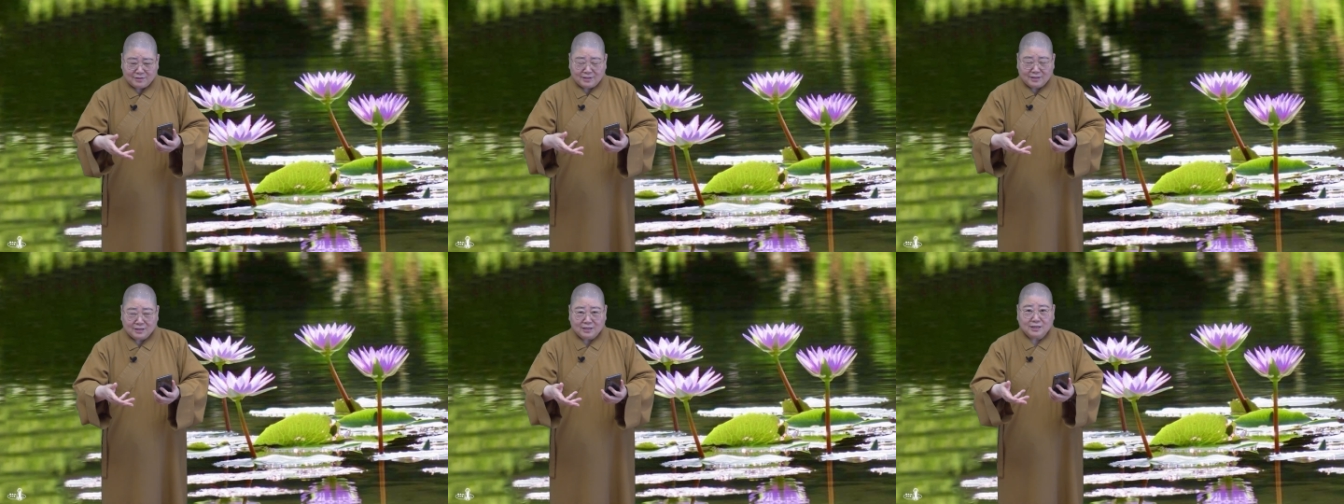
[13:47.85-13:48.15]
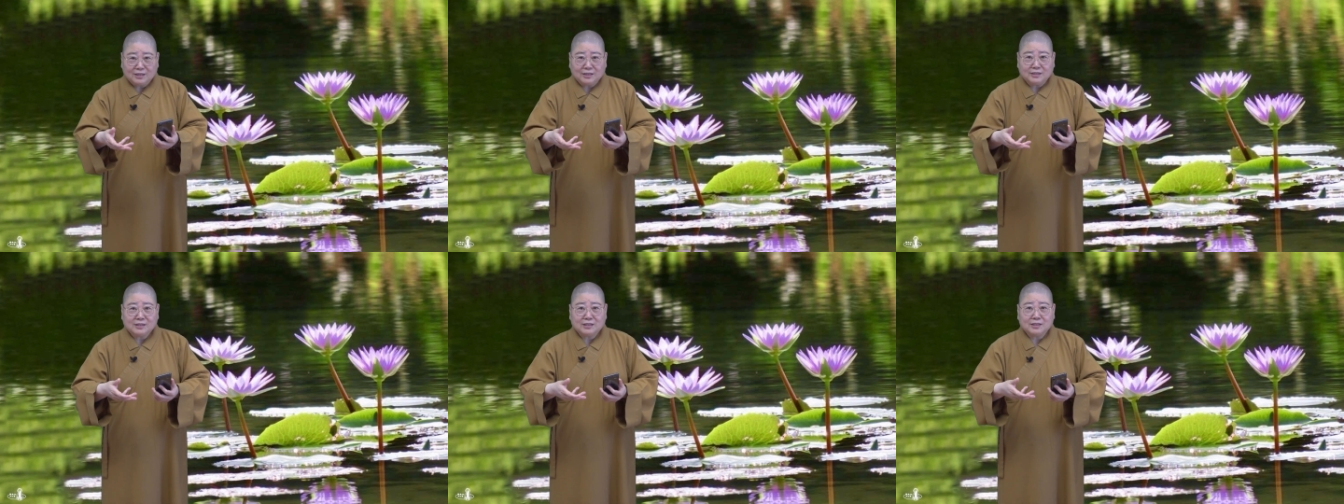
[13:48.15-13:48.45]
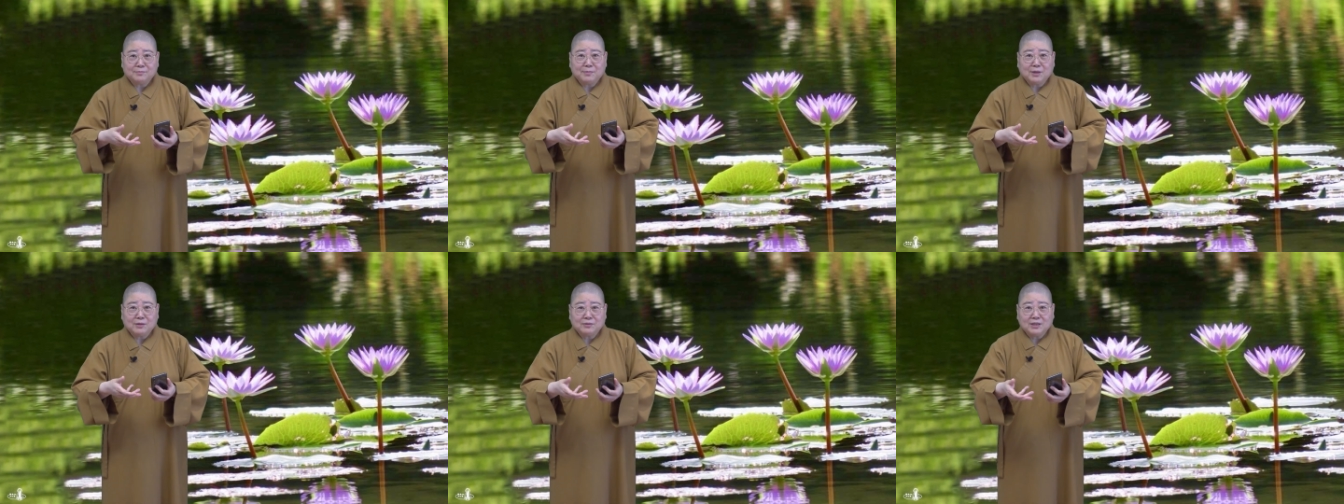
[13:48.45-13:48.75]
这个盒
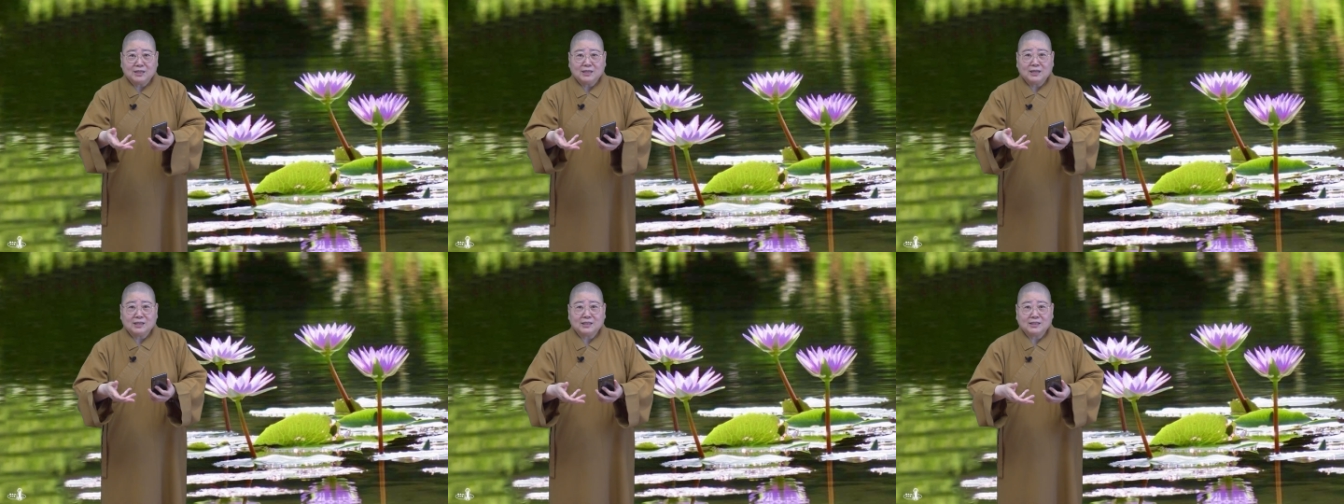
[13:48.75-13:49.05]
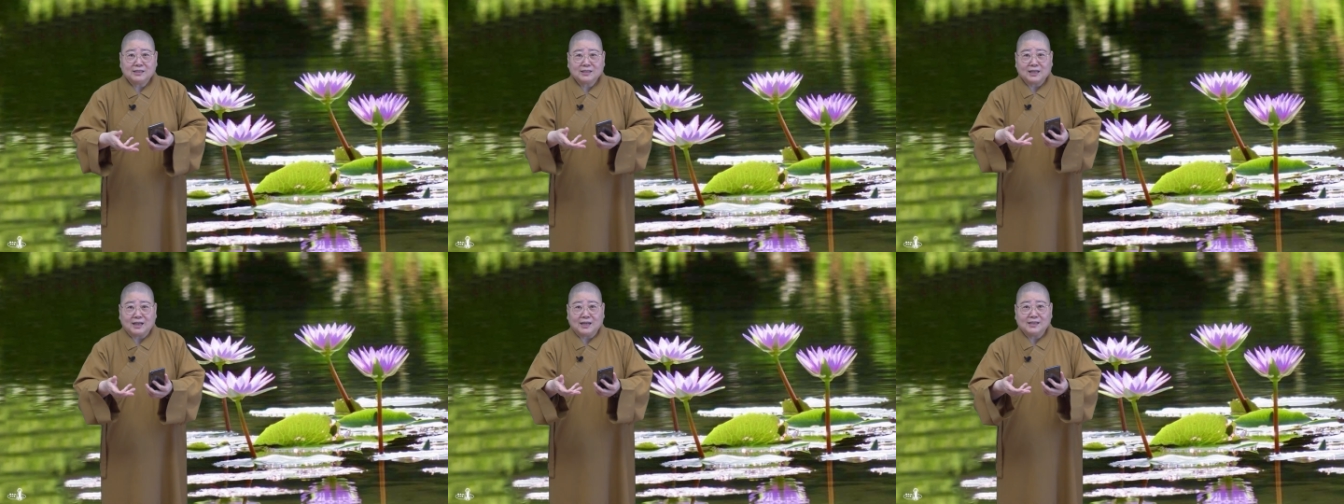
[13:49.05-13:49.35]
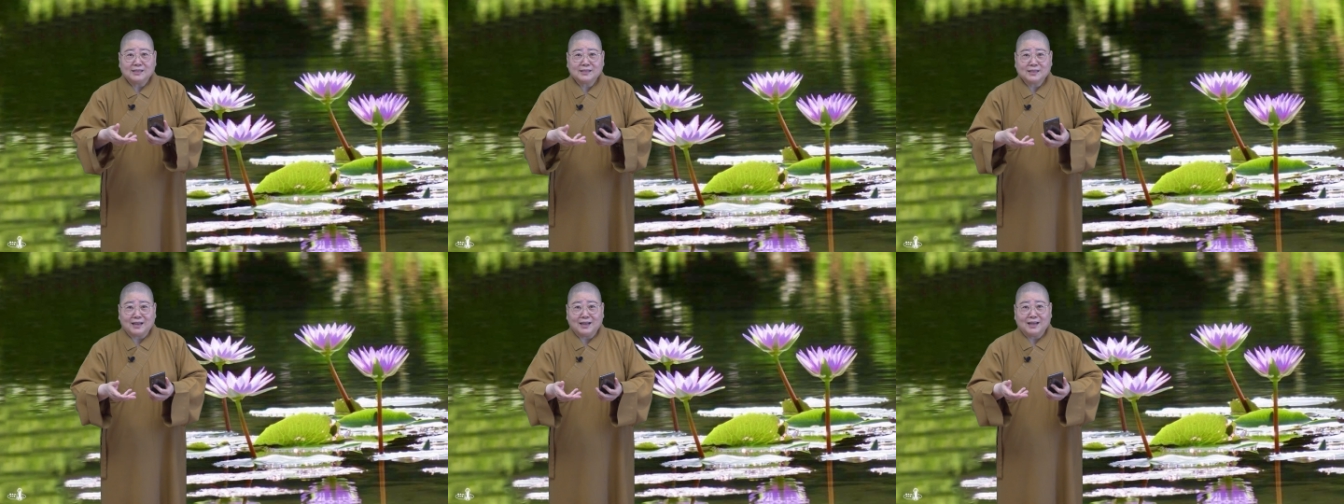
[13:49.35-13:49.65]
子抱在那里撒
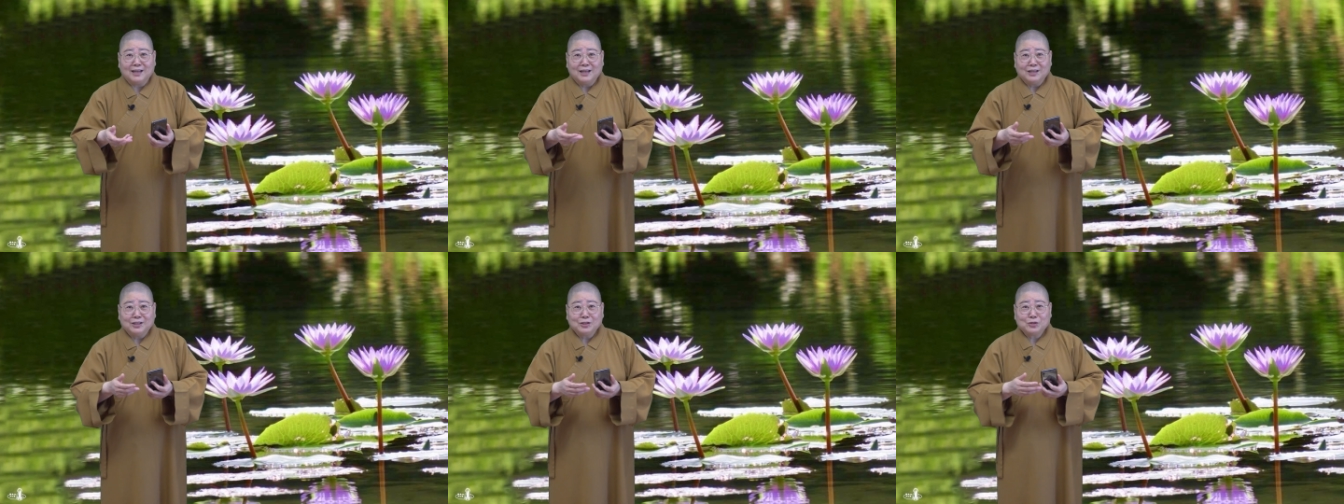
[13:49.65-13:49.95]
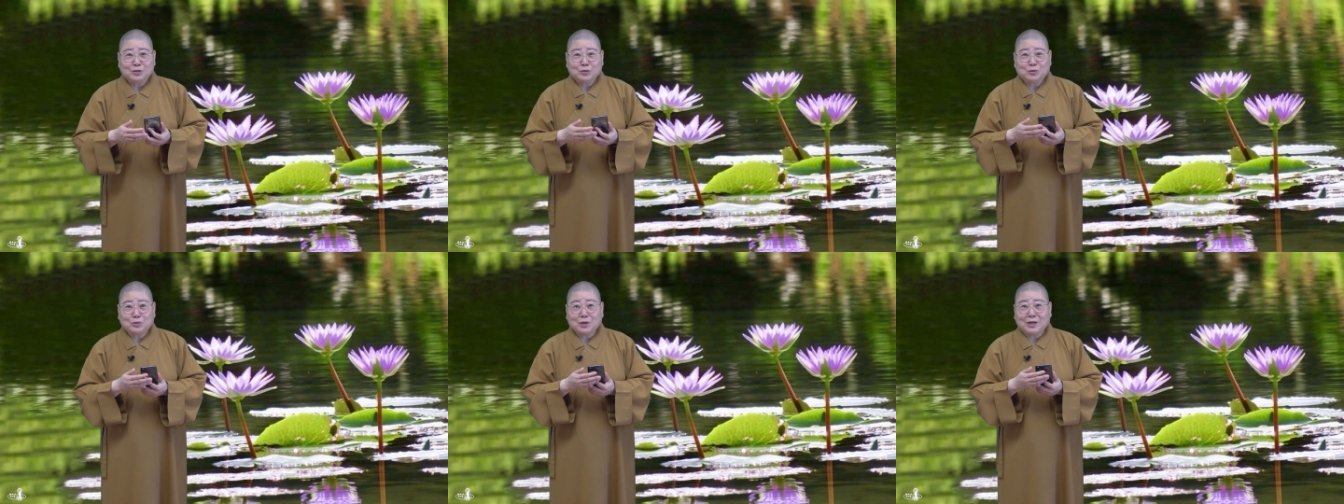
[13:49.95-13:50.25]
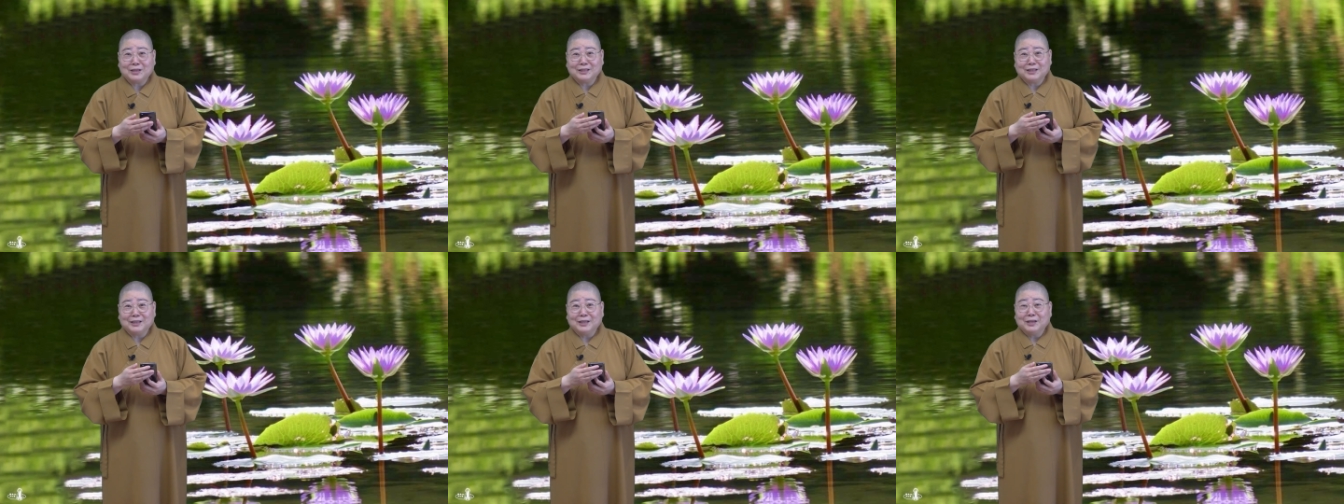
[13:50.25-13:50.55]
一撒就
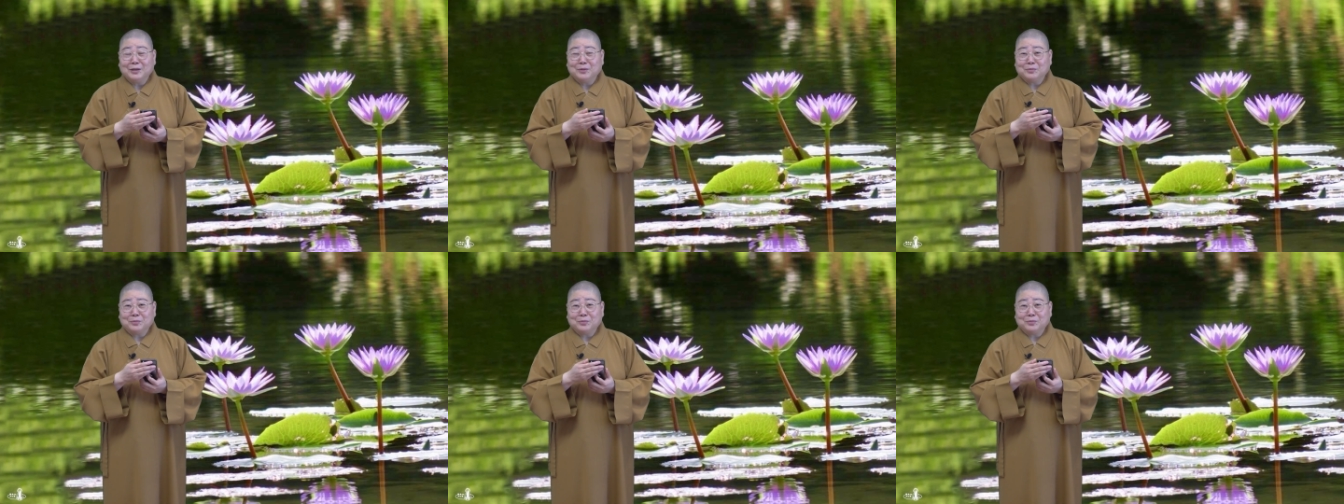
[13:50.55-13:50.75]
算了。